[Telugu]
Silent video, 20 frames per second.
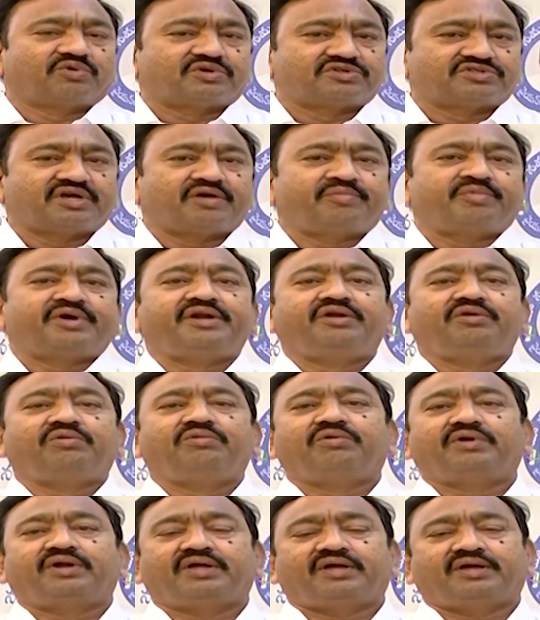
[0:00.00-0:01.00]
ఒక
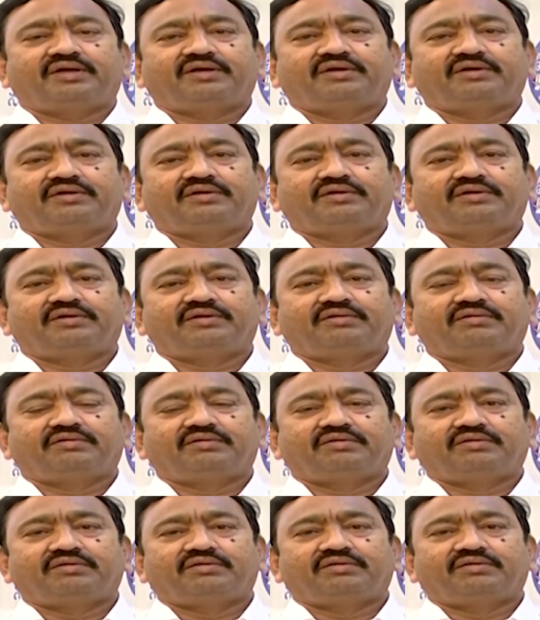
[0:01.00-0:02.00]
సామాన్యుడికి కూడా
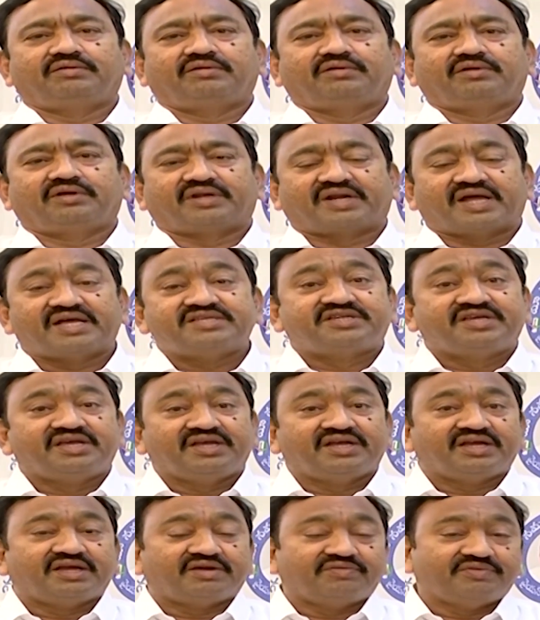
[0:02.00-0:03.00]

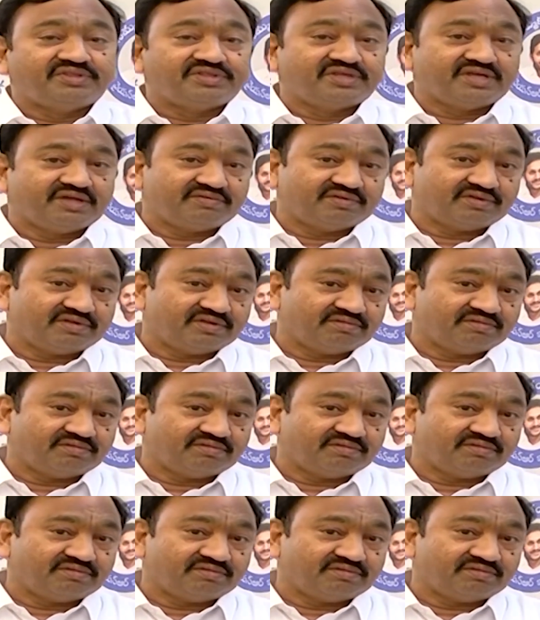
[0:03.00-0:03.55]
రాజకీయంగా వెదిగే